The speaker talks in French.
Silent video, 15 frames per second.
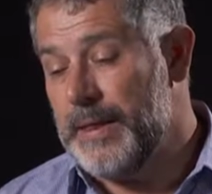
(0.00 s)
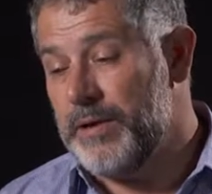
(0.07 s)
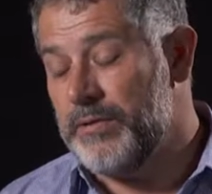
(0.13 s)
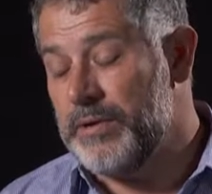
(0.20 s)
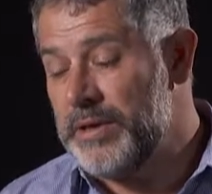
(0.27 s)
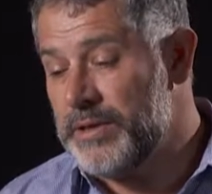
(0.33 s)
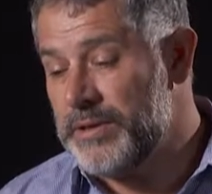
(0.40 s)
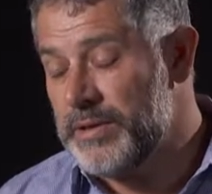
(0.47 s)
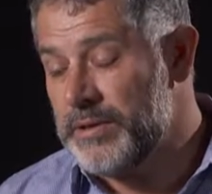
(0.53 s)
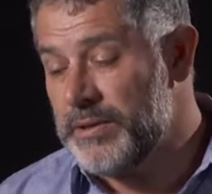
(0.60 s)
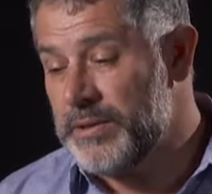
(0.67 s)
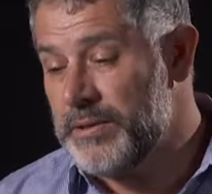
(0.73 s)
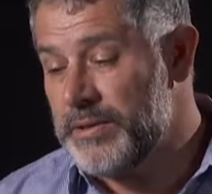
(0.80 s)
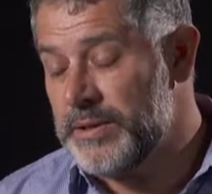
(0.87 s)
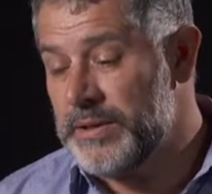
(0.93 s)
oui,
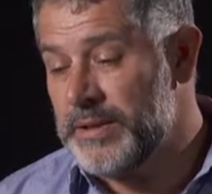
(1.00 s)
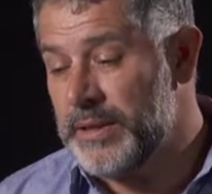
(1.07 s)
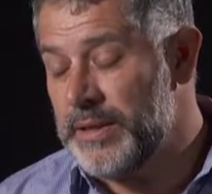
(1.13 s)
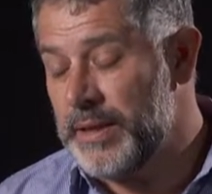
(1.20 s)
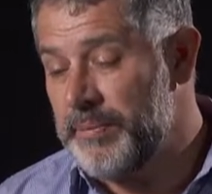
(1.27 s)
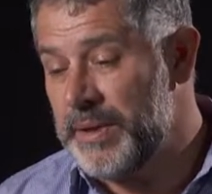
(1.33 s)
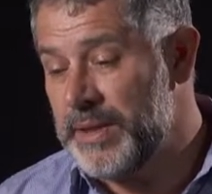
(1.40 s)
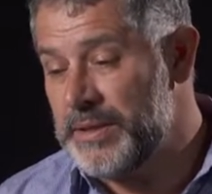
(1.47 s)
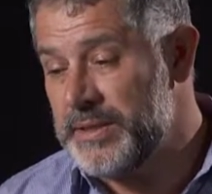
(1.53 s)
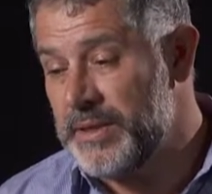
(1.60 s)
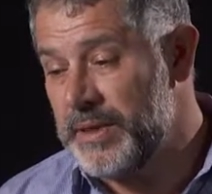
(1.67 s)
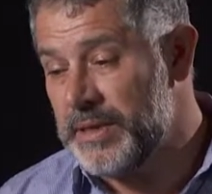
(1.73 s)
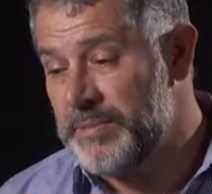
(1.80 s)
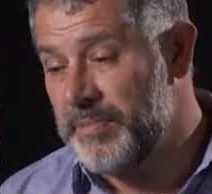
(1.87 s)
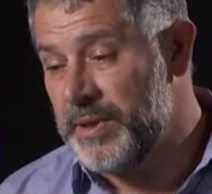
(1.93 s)
cet appel, c'est
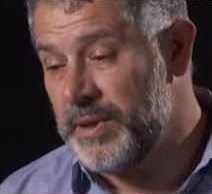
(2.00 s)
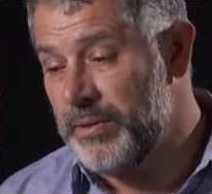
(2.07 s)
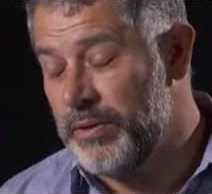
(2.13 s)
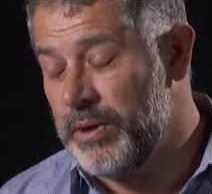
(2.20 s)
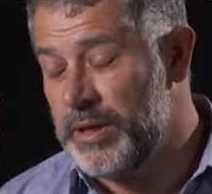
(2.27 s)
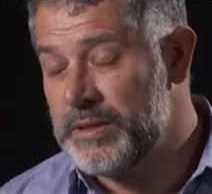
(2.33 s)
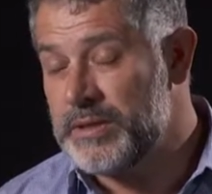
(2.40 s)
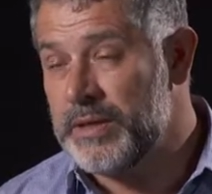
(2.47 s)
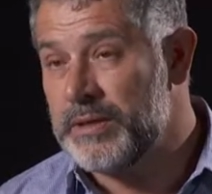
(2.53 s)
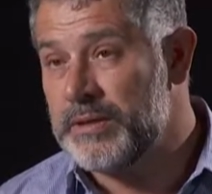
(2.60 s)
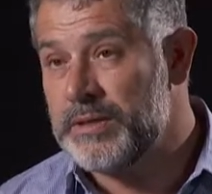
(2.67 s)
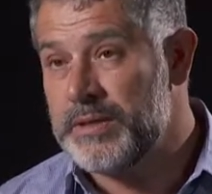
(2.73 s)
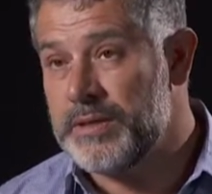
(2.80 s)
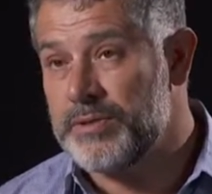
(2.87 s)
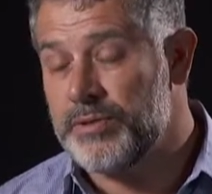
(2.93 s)
l'appel de l'instinct,
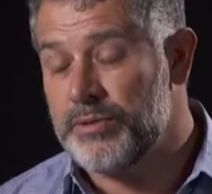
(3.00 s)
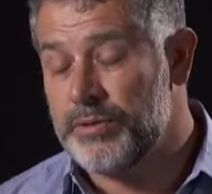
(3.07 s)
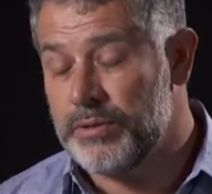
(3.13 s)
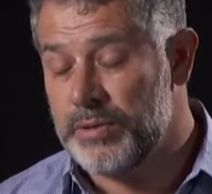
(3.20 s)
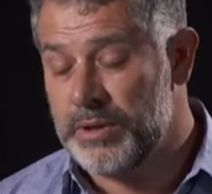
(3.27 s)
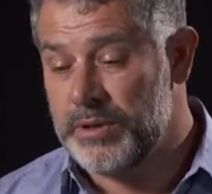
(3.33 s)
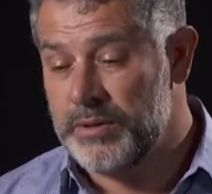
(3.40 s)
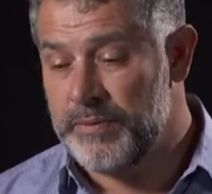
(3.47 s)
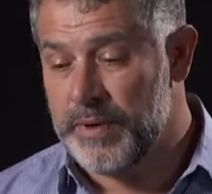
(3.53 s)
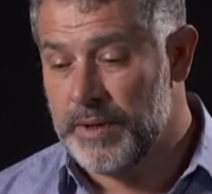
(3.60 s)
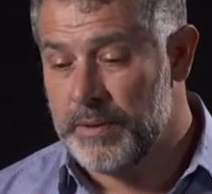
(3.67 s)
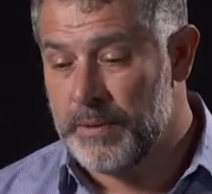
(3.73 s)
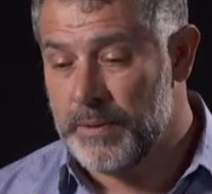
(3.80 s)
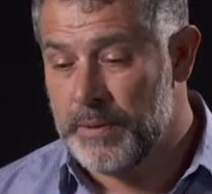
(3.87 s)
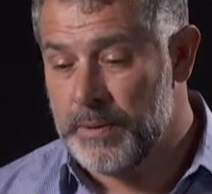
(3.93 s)
c'est ce truc qui fait
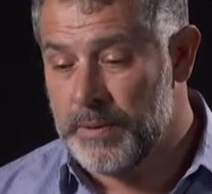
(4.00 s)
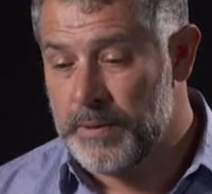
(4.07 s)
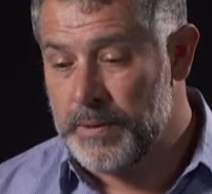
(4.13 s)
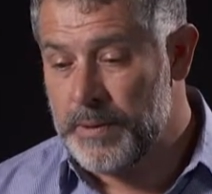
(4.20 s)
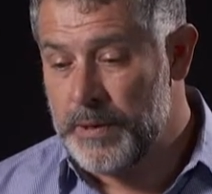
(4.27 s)
que euh,